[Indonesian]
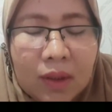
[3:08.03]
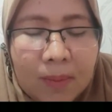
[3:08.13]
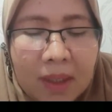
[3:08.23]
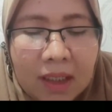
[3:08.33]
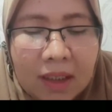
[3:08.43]

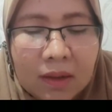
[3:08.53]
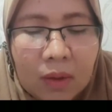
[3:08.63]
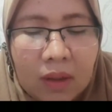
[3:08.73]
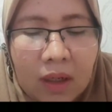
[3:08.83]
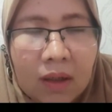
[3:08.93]
dimiliki
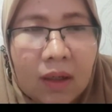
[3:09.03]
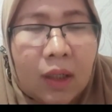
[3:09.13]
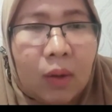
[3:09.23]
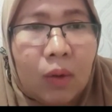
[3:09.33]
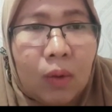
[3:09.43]
seorang
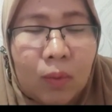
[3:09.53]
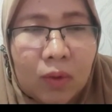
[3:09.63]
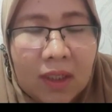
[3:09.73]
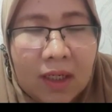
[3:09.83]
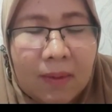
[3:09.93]
ekonom
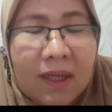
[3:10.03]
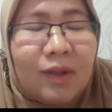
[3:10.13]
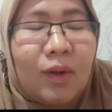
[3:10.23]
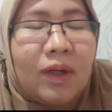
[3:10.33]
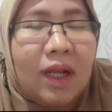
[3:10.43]
muslim, eh
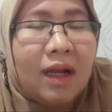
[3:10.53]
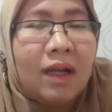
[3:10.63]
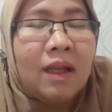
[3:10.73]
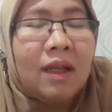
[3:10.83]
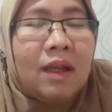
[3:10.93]
seorang